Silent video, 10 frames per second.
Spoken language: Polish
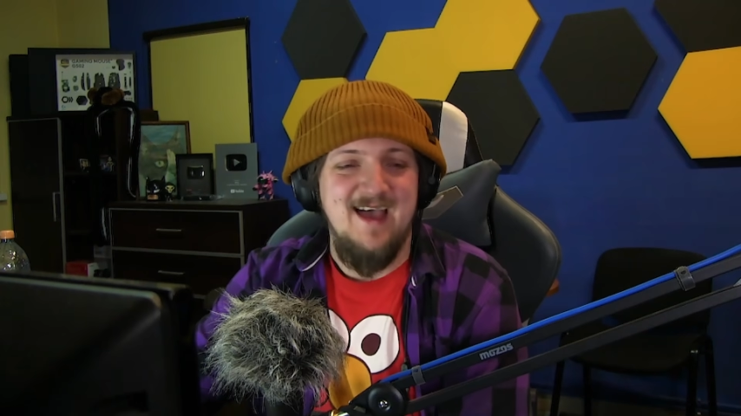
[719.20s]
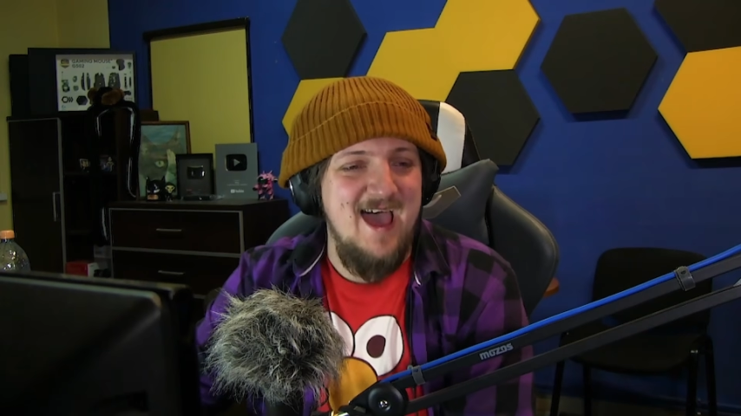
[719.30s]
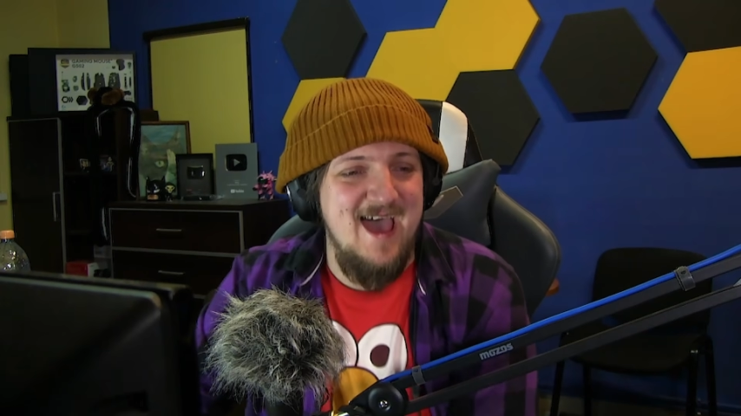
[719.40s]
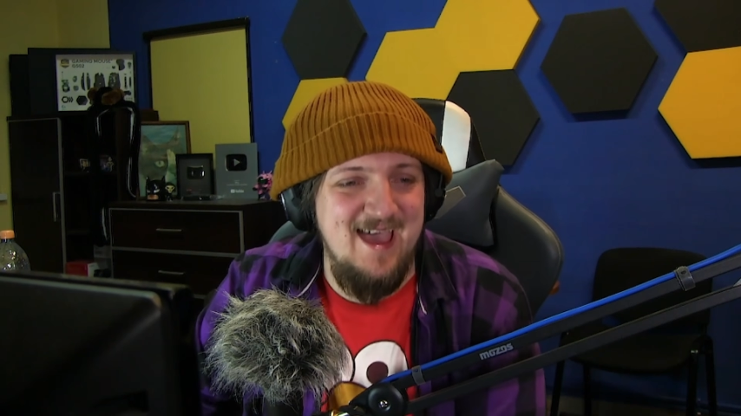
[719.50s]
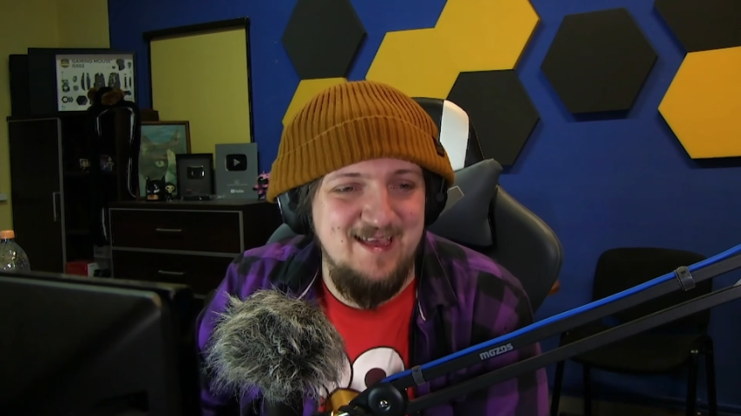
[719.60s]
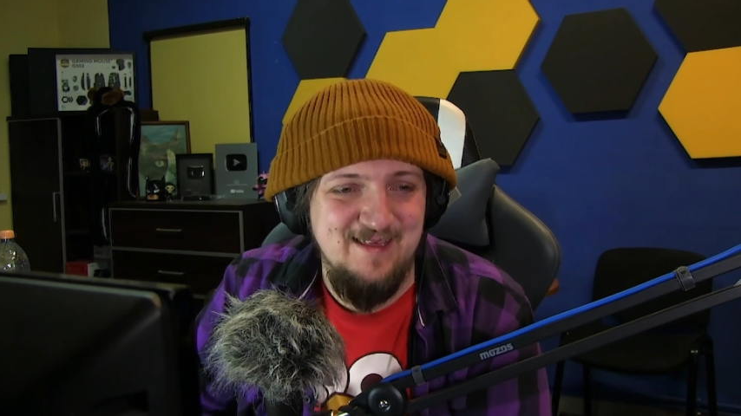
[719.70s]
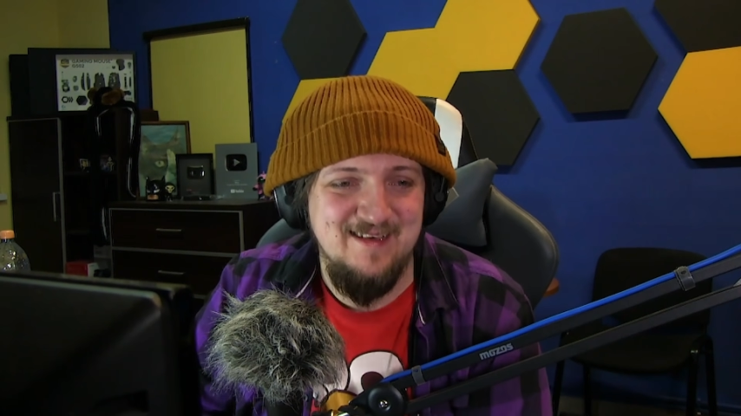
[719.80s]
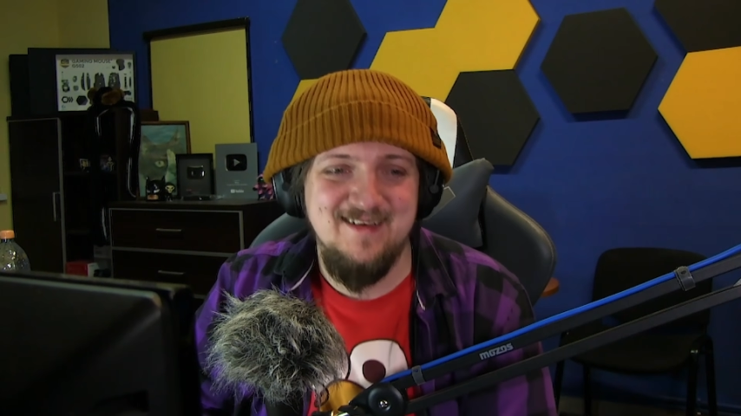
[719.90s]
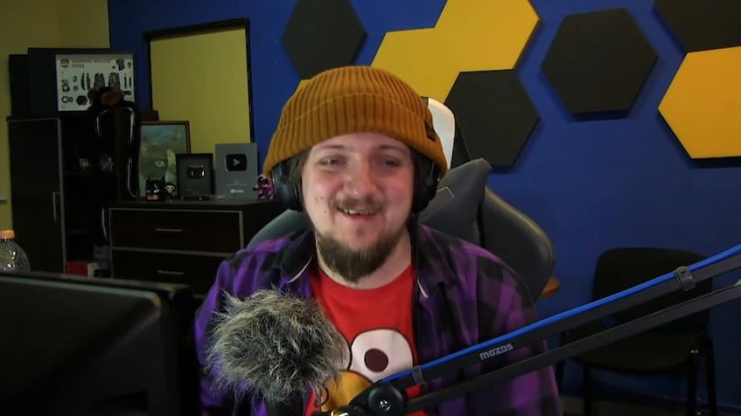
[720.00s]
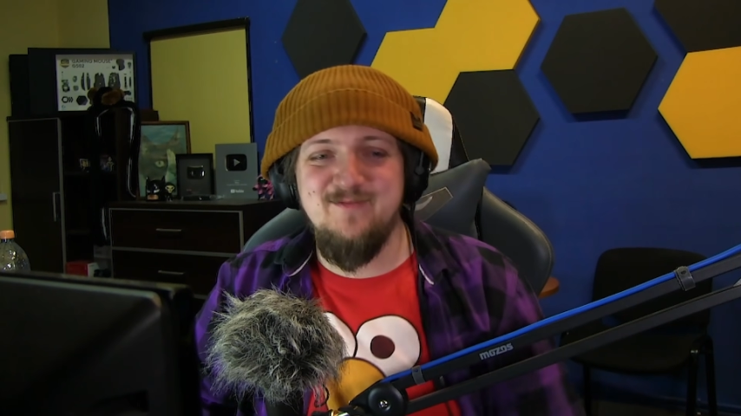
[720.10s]
ej,
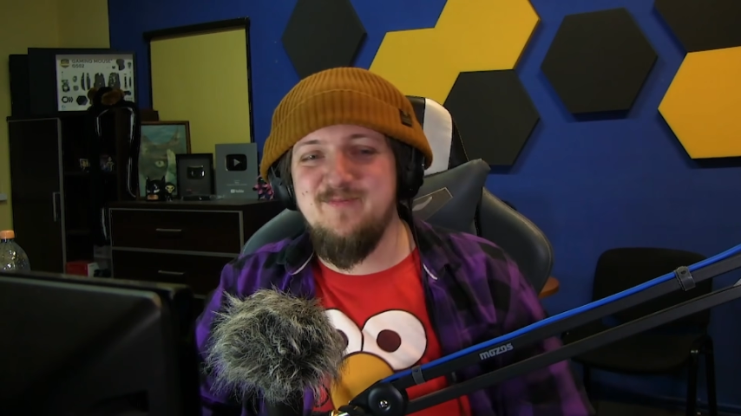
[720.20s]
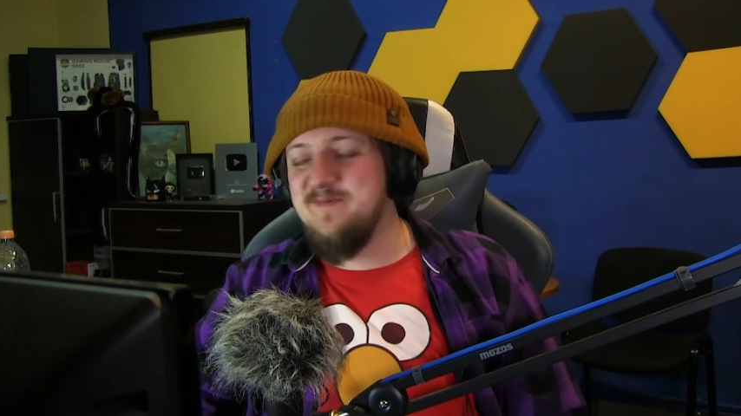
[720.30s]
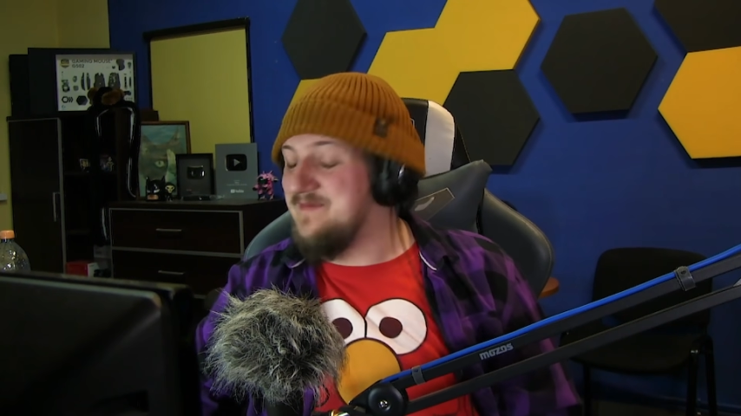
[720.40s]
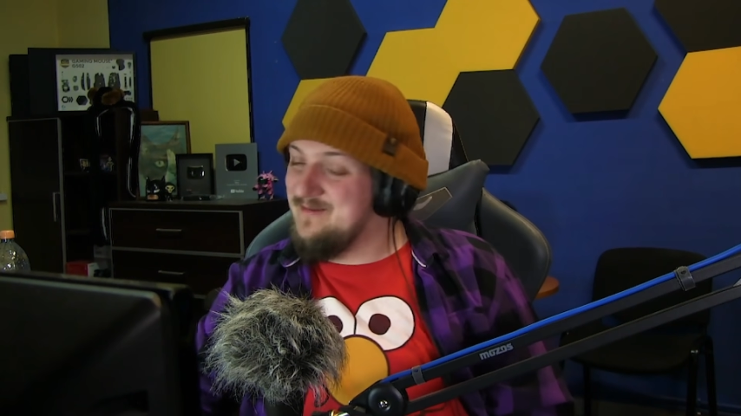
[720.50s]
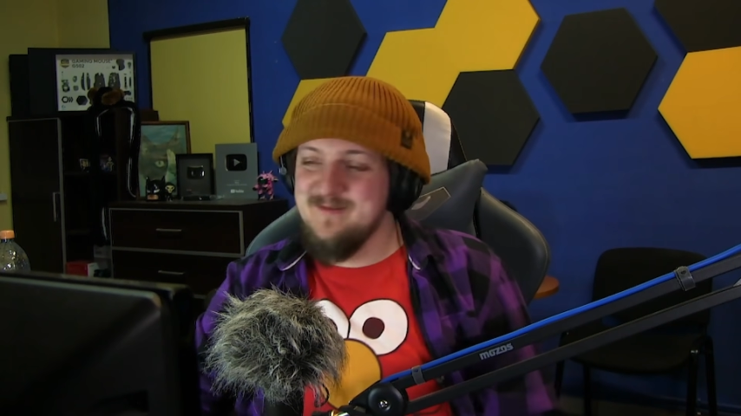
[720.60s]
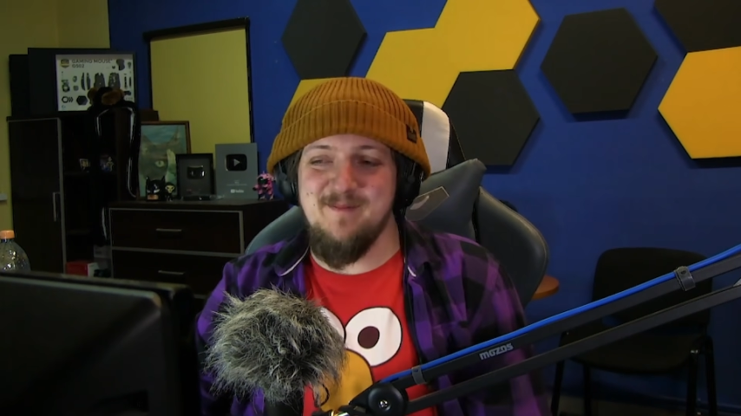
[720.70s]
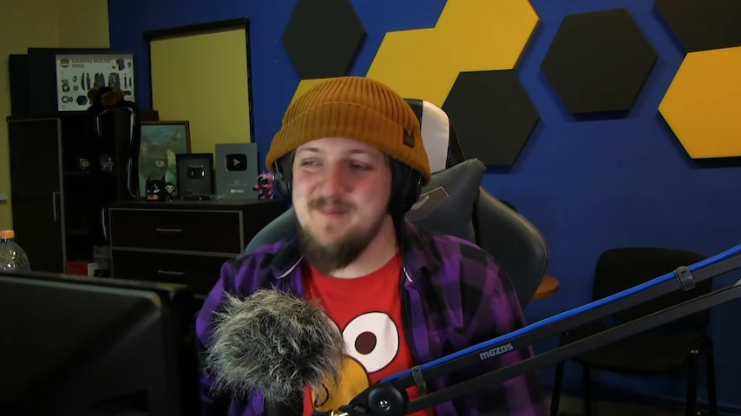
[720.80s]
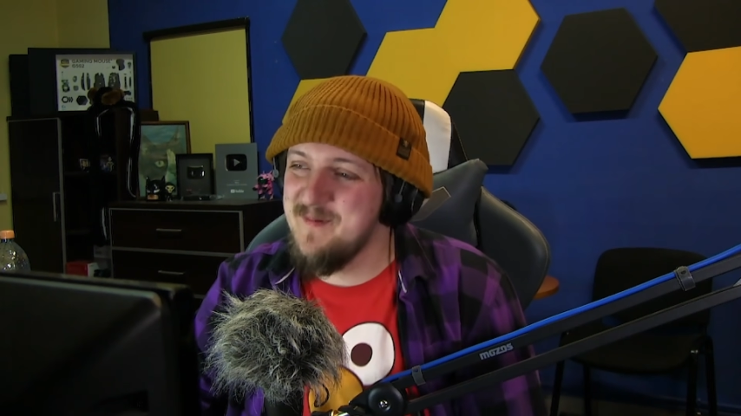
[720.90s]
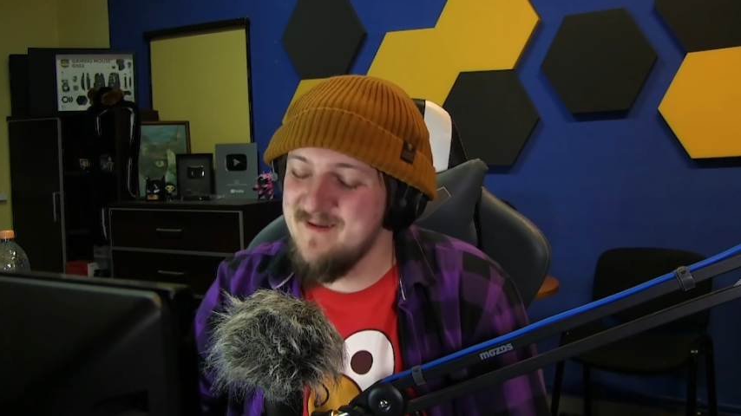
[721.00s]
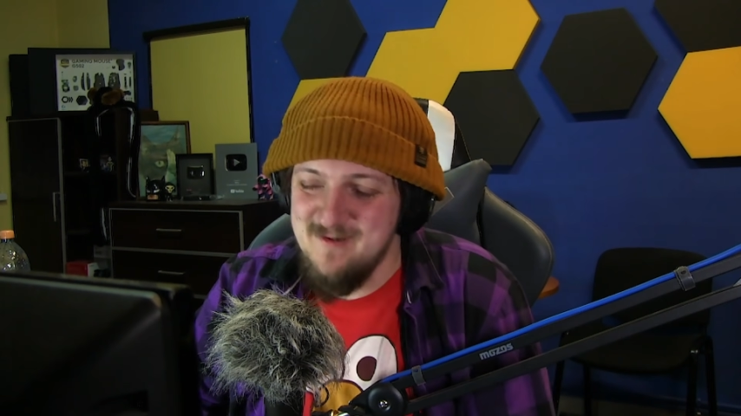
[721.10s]
kurwa,
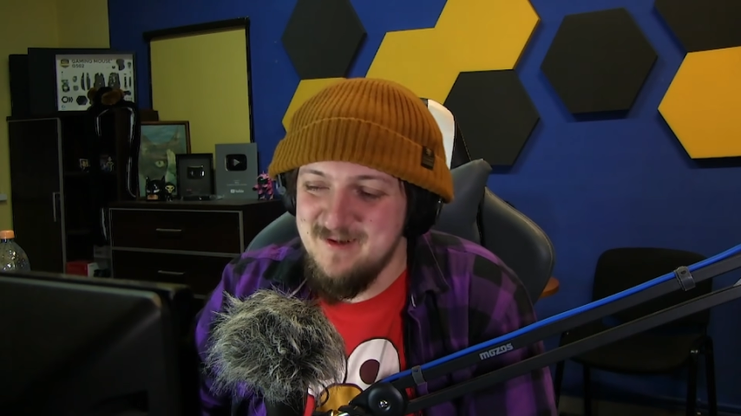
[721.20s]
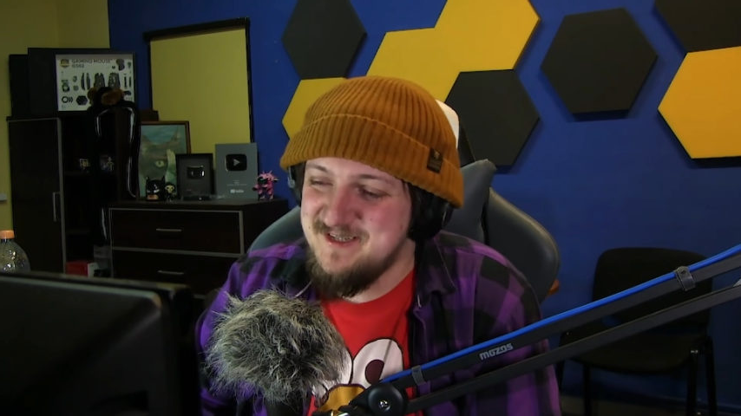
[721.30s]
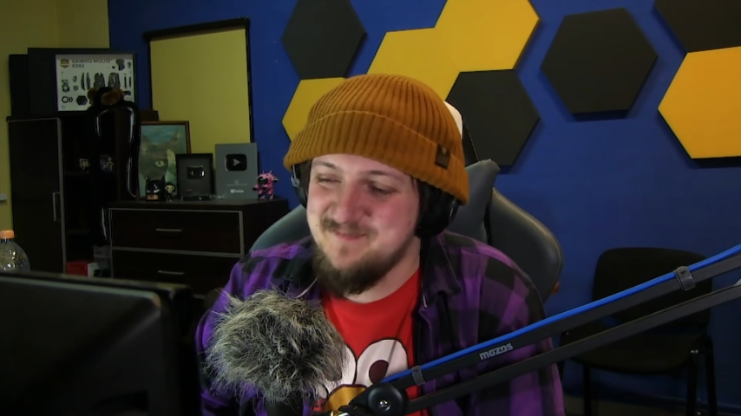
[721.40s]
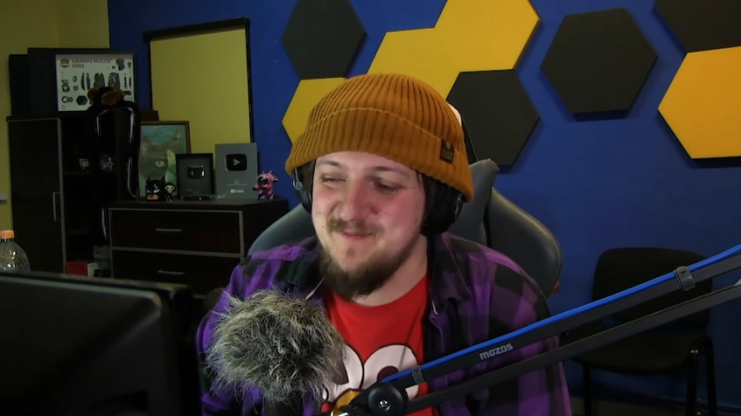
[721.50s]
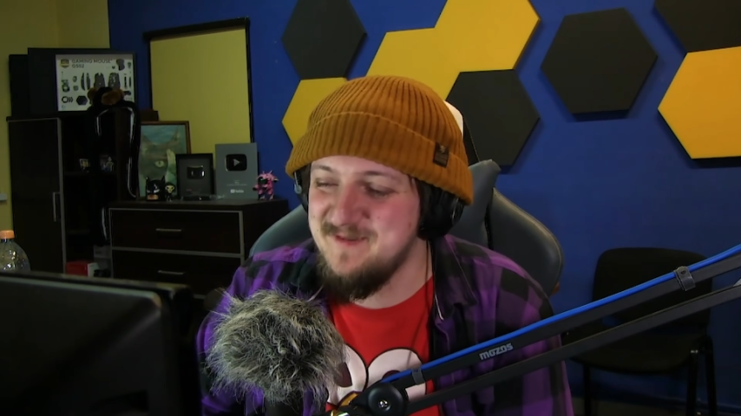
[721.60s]
poprawiłeś,